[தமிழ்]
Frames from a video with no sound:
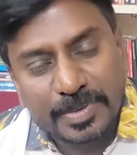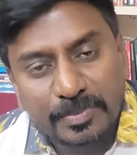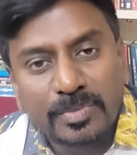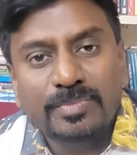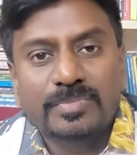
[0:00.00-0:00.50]

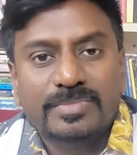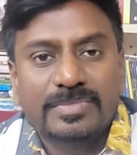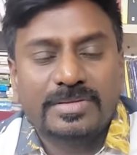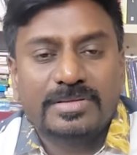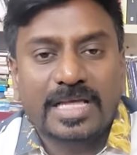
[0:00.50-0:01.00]
பின்பும்
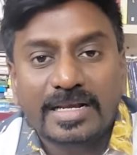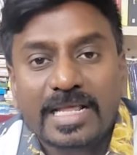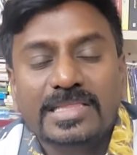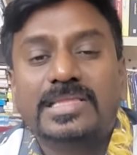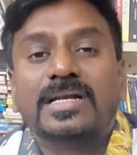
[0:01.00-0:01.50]

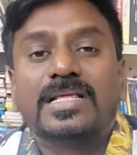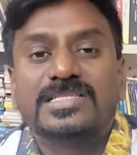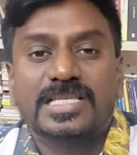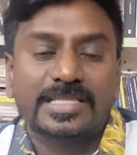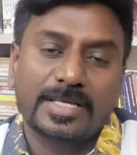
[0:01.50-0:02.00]
தன்னைத்தானே
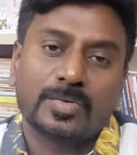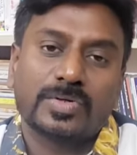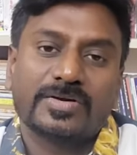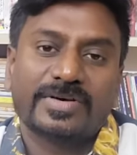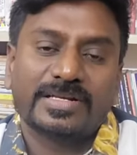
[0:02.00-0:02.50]
செதுக்கி
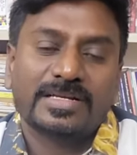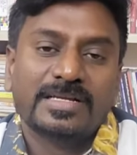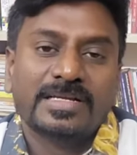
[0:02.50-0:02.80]
கொண்டவர்